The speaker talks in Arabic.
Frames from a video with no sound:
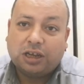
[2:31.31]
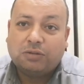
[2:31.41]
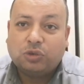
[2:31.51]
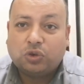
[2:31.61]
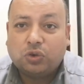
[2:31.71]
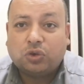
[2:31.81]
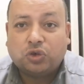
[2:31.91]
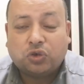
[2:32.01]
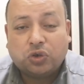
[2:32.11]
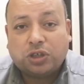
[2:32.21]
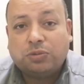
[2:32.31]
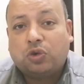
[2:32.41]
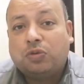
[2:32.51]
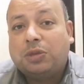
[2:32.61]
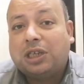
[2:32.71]
الموتور السدس
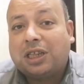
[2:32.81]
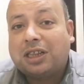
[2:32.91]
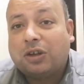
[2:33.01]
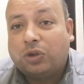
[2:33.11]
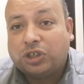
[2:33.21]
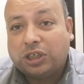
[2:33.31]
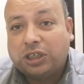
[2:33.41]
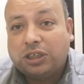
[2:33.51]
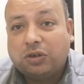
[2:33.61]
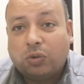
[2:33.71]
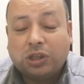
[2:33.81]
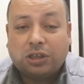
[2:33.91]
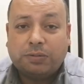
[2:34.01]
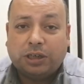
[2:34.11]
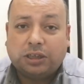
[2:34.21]
بيكون 123
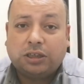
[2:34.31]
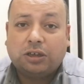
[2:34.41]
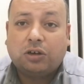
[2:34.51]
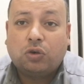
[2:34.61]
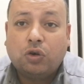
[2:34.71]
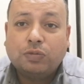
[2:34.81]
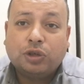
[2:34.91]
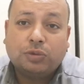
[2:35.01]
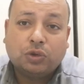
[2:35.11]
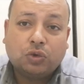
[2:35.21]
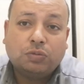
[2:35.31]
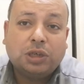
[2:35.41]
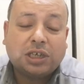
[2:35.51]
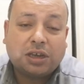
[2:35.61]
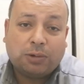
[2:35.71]
واط تبريد الخمس بيكون
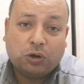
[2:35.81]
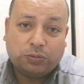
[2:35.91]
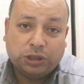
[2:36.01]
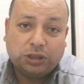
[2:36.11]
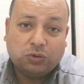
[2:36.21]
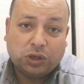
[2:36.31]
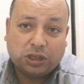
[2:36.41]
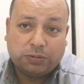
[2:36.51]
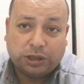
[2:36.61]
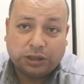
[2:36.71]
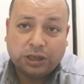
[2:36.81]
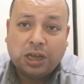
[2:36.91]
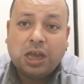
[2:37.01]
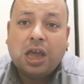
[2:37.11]
147 واط تبريد